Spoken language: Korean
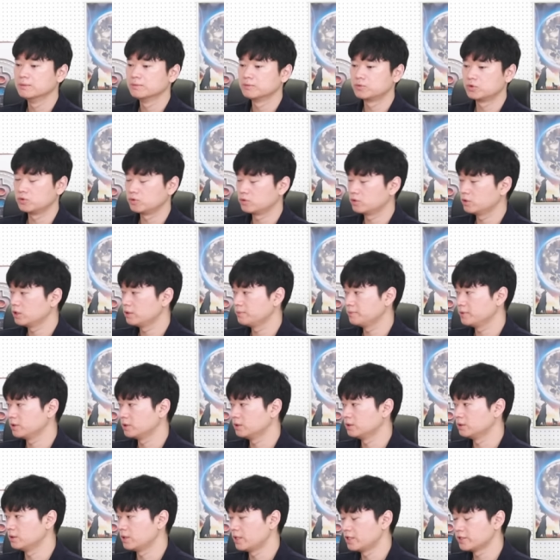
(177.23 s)

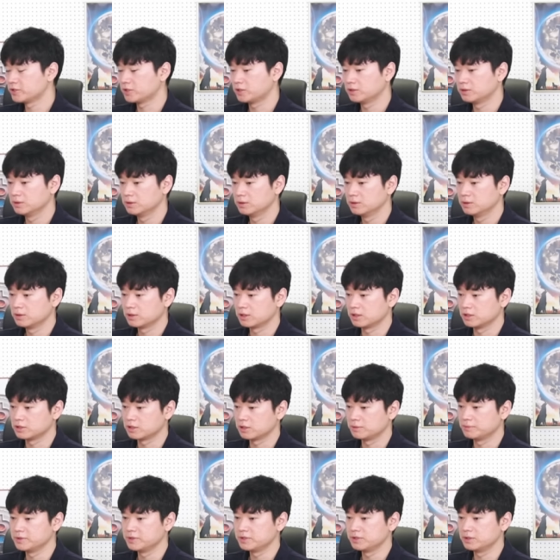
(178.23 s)
프로그래밍을 해서
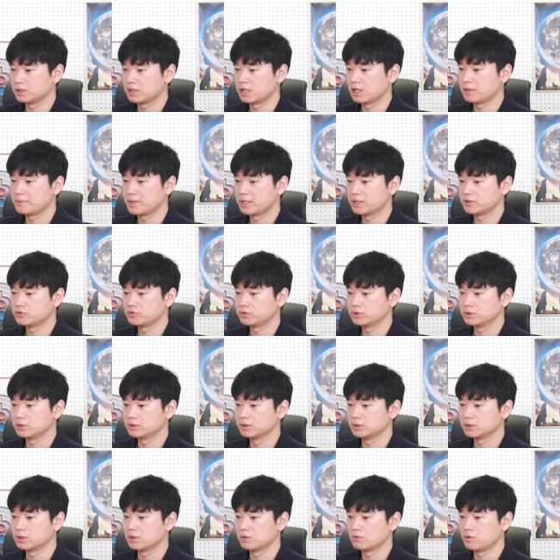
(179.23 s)
서비스를 개발할 수
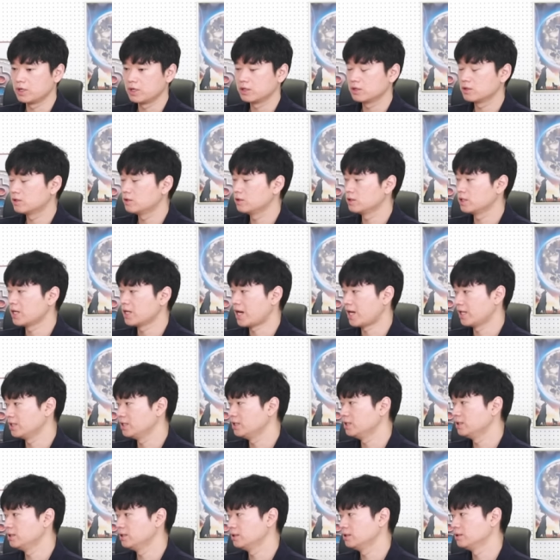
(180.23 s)
있는 그런 환경이
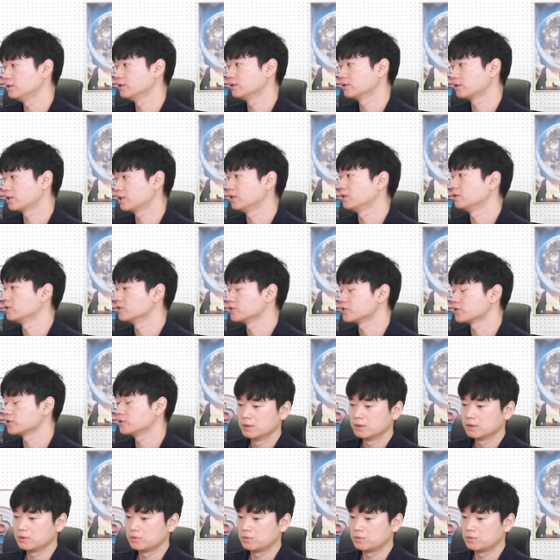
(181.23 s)
아니었다는 거죠.